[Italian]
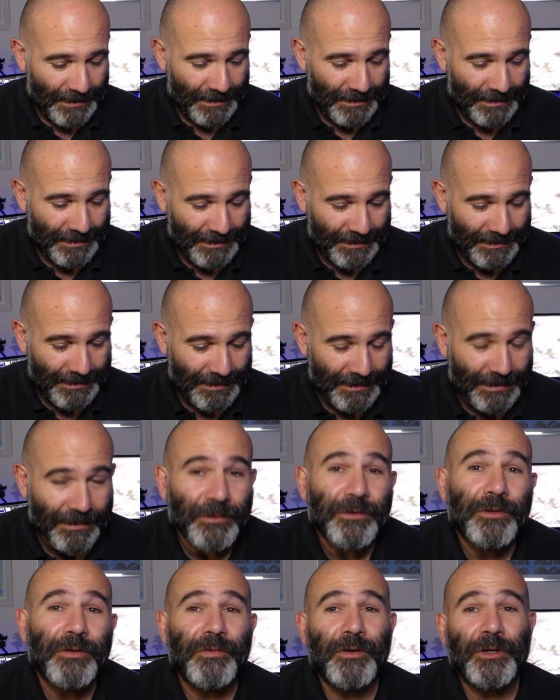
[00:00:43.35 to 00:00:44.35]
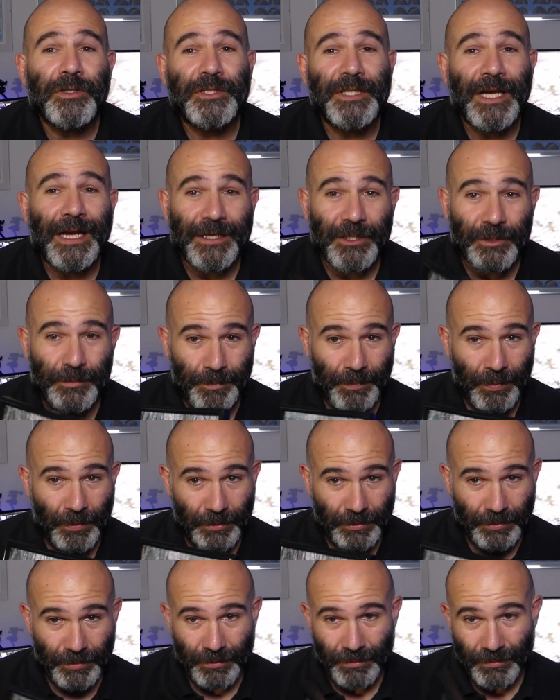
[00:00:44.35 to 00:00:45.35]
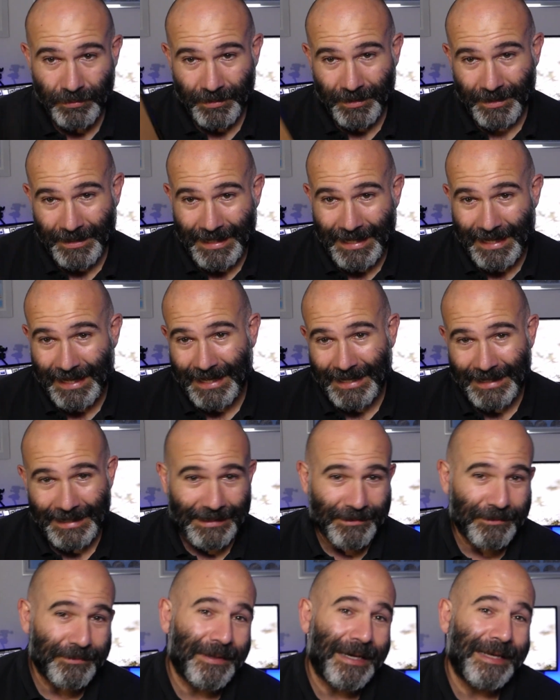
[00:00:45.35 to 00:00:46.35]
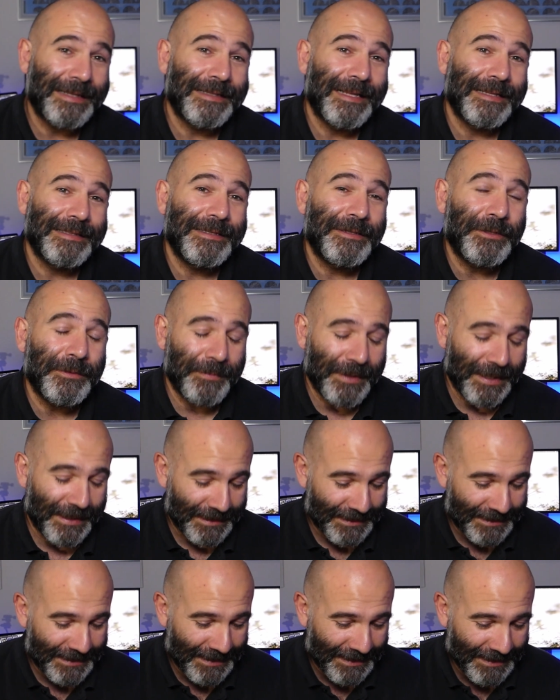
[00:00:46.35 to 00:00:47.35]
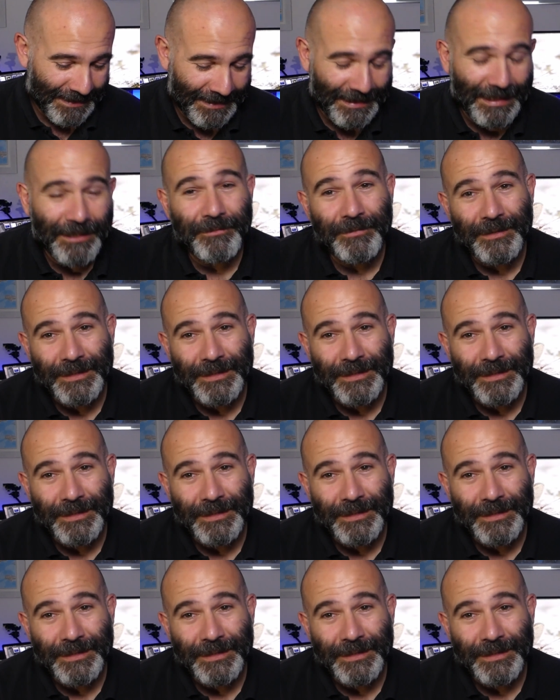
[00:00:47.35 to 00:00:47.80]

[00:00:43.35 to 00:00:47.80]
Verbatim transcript: eh, dove ho già risposto alla domanda di Roberta e,